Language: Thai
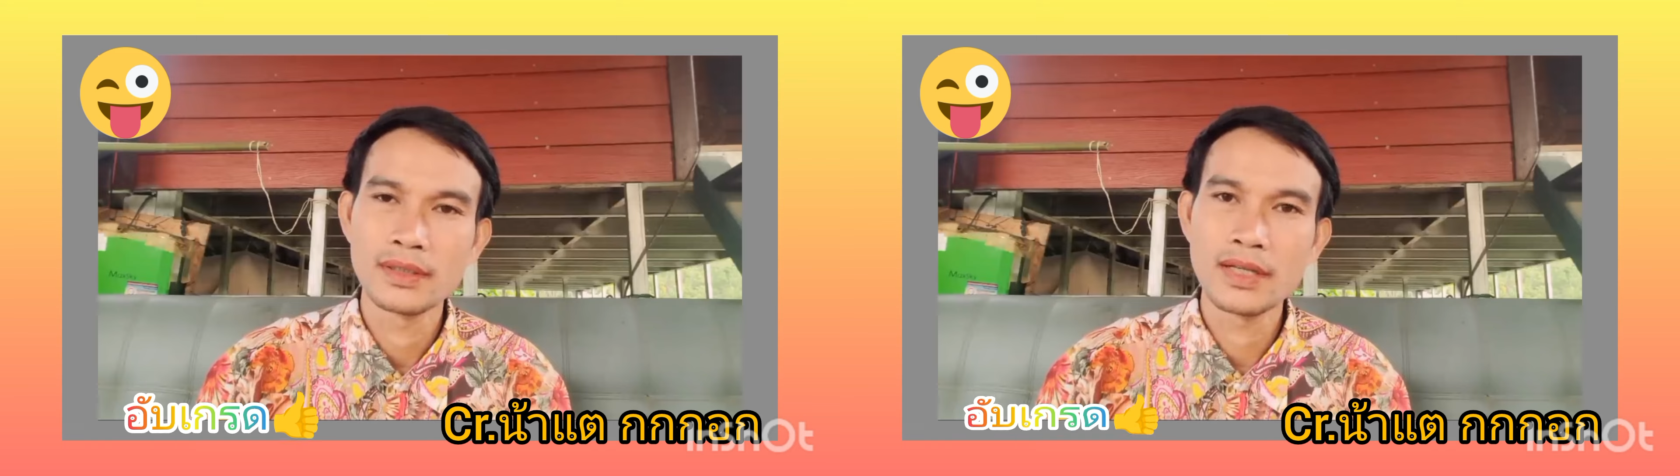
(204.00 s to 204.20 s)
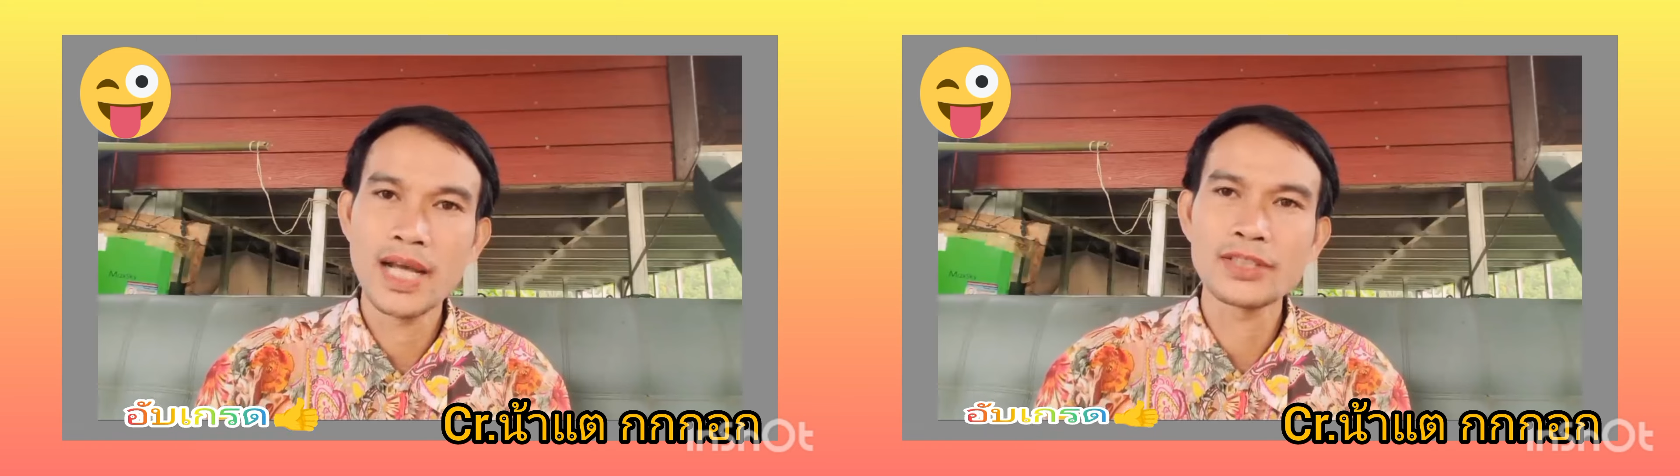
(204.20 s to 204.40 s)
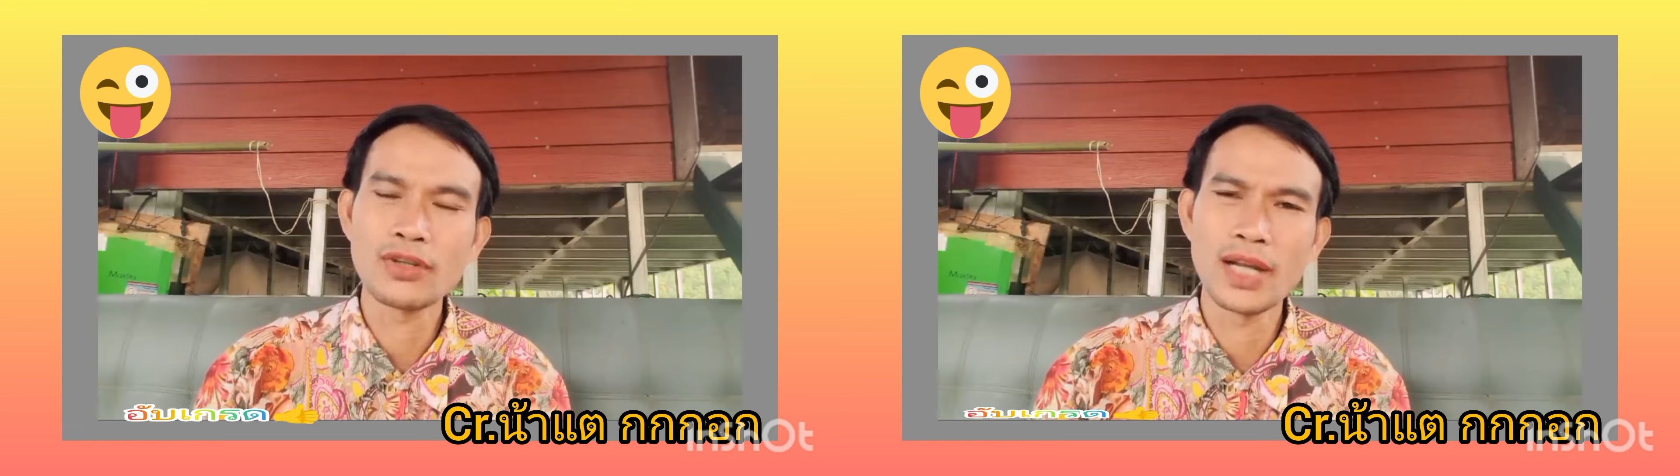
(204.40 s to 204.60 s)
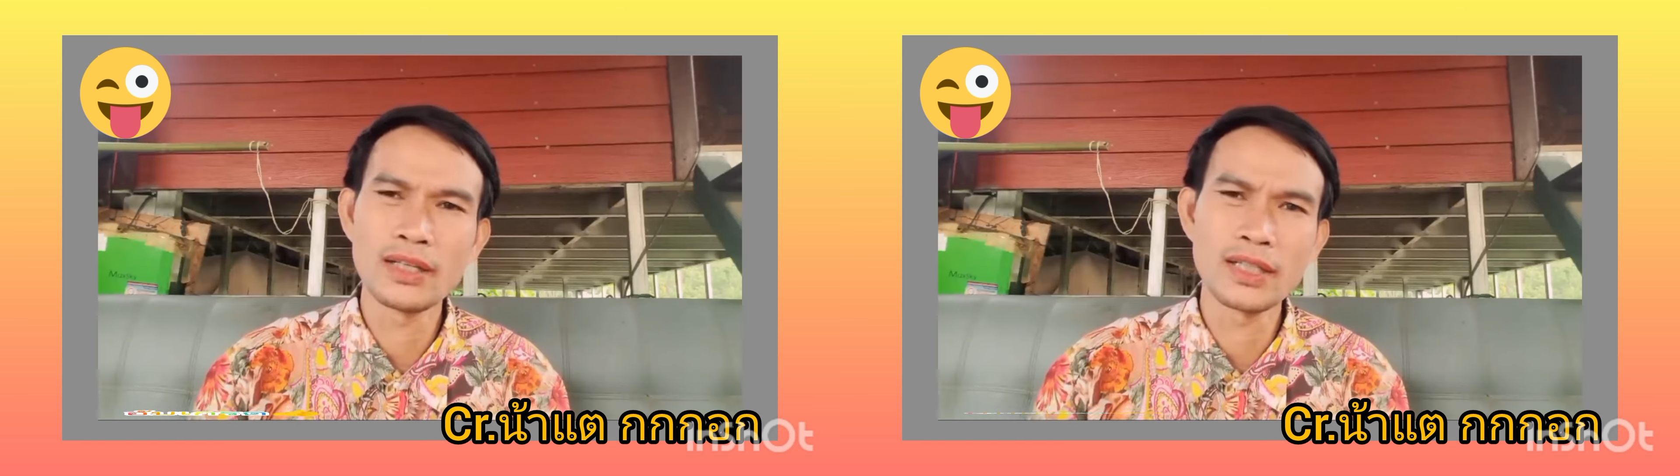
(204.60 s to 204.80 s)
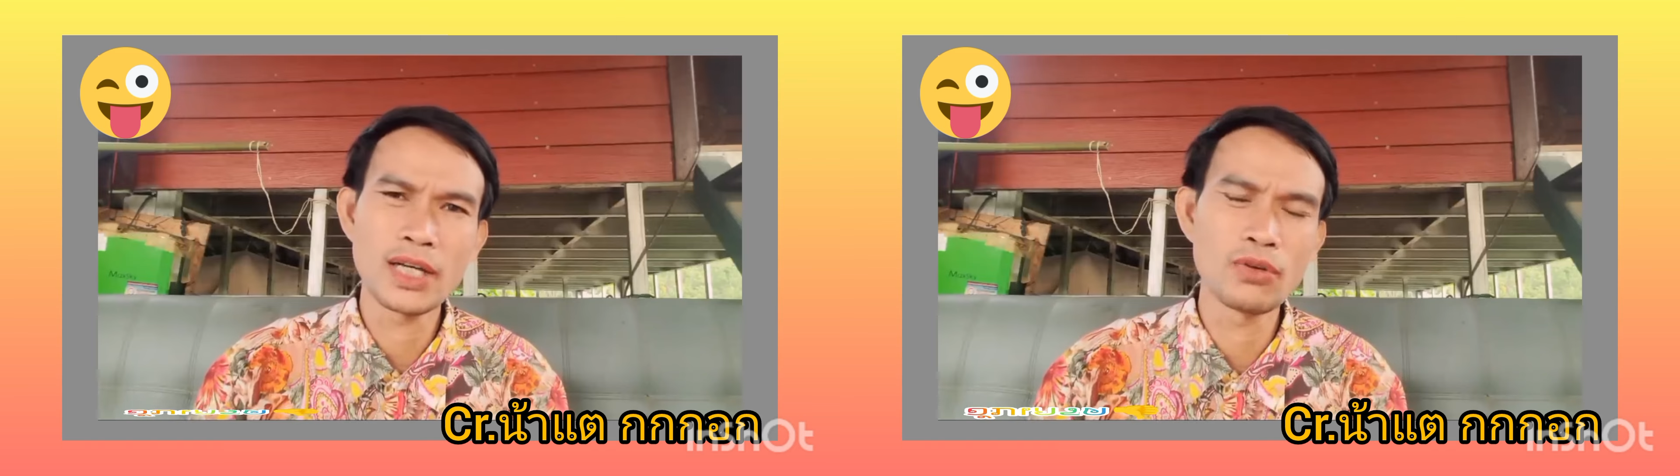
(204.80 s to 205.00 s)
หน้าตอนนั้น
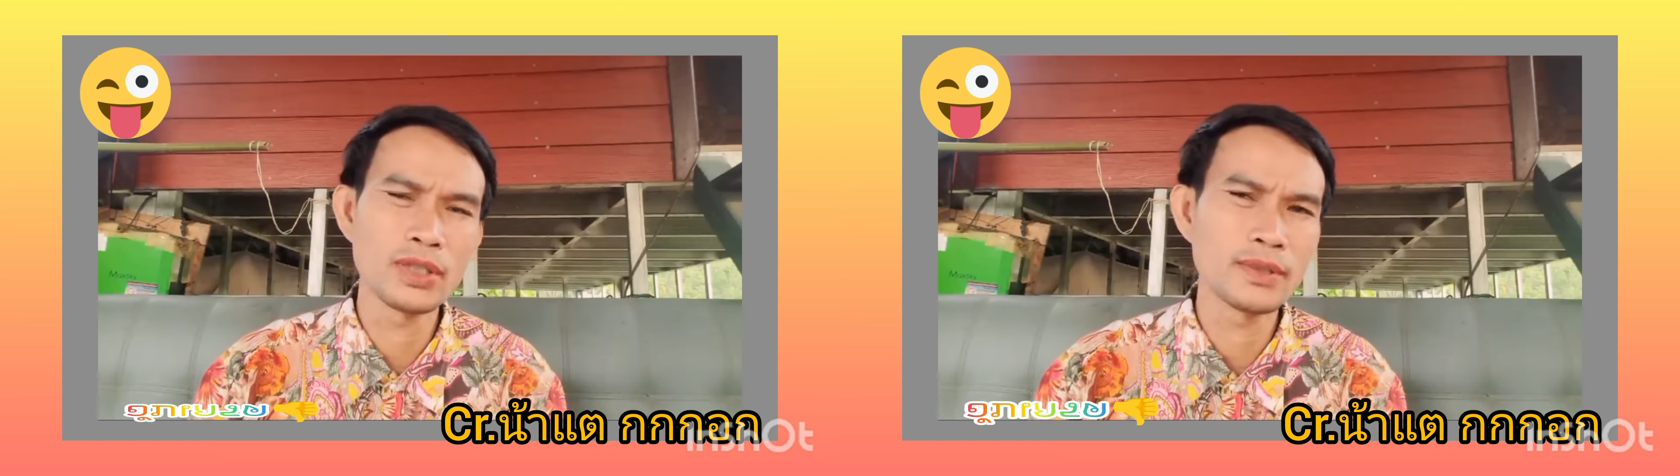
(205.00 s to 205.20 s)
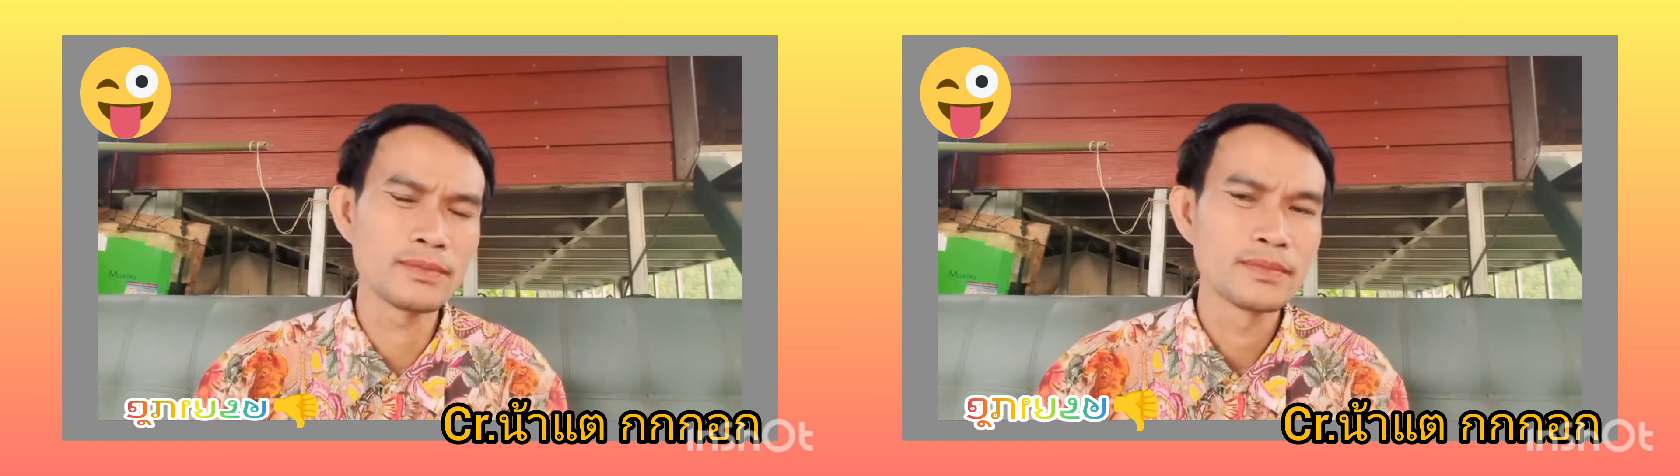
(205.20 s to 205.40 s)
เลยเขาเลย